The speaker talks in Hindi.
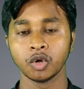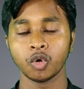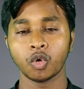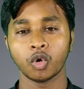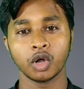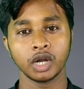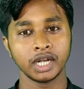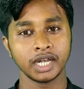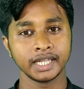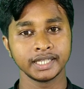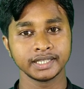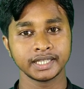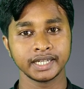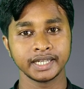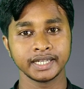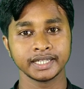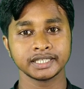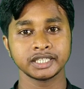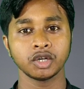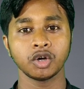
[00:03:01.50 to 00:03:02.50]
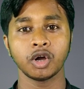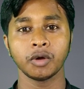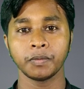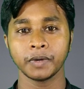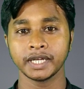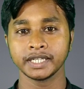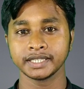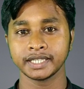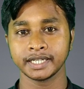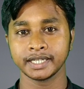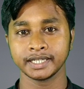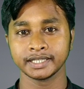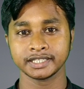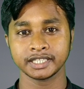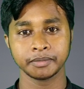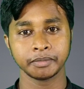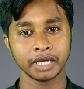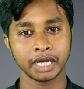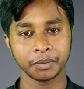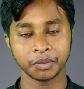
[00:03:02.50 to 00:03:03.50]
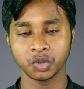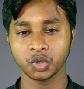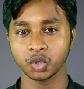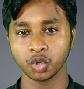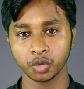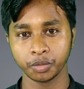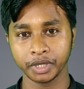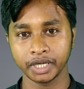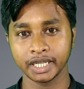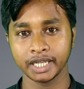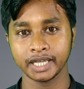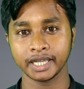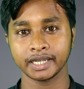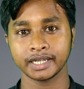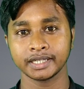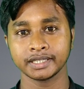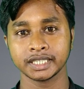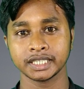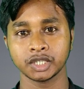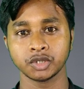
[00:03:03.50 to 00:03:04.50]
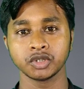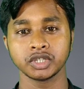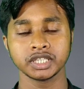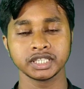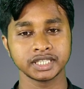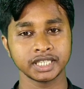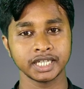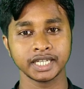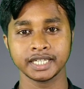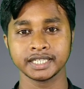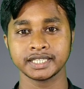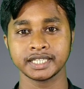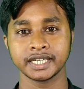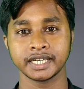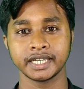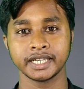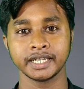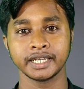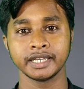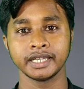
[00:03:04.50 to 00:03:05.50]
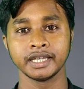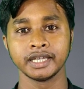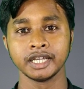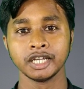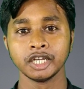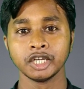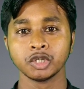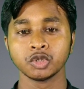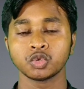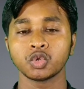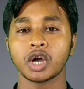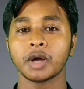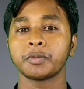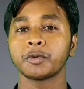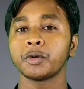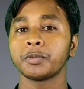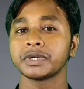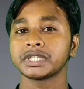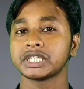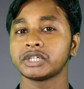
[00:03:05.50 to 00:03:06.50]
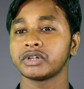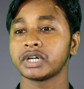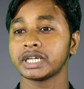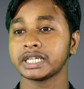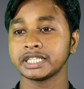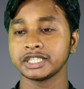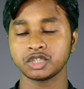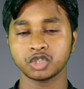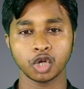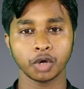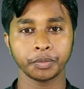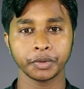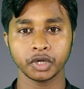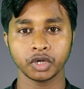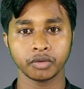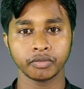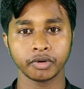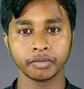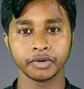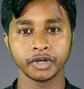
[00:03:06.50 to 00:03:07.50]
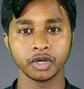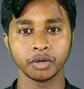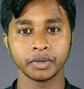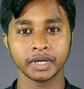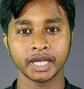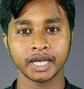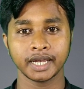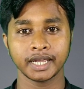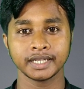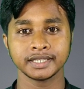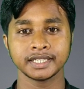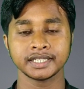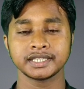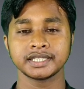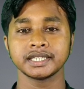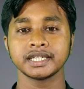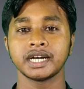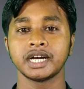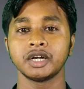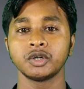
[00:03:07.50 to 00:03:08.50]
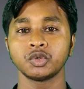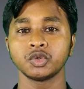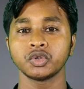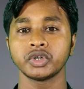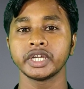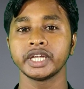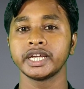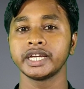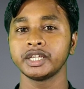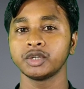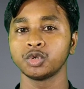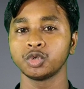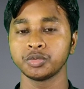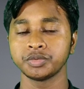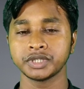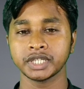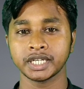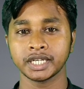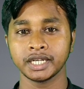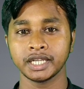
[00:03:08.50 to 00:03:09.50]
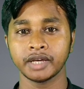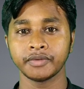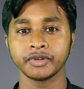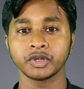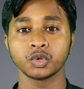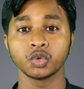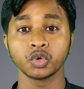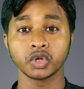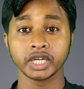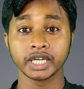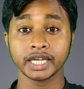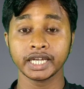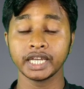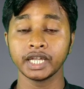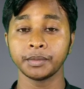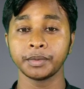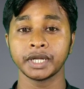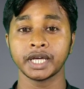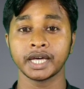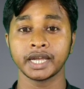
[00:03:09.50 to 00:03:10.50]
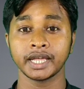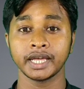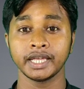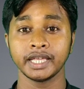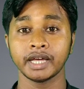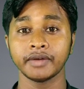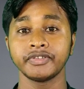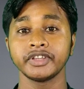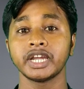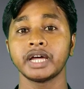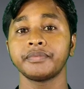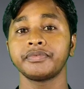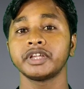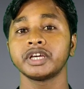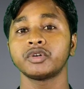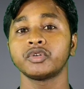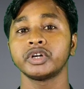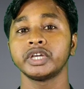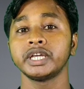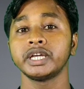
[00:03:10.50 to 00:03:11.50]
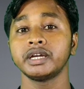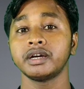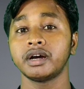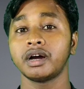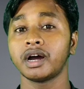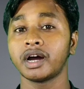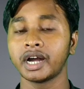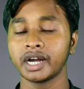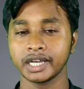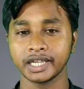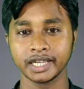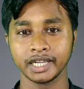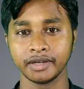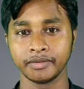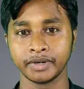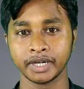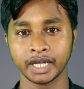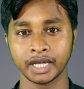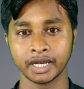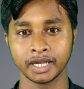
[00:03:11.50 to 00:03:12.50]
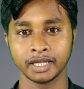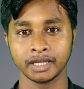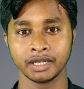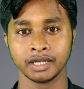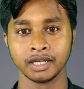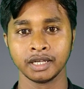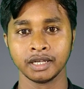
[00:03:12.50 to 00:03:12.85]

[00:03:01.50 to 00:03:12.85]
ऑनलाइन तरीके से ऑफलाइन तरीके से मैं आप लोग वो भी क्लियर कर देता हूँ किस तरीके से करेंगे तो आपको पता होगा किस टॉपिक के ऊपर वीडियो बना रहा है जैसे कि हाउ टू क्रिएट यूट्यूब चैनल या फिर कुकिंग के लिए बना रहा है या फिर आपने कोई आर्ट के लिए बना रहे हैं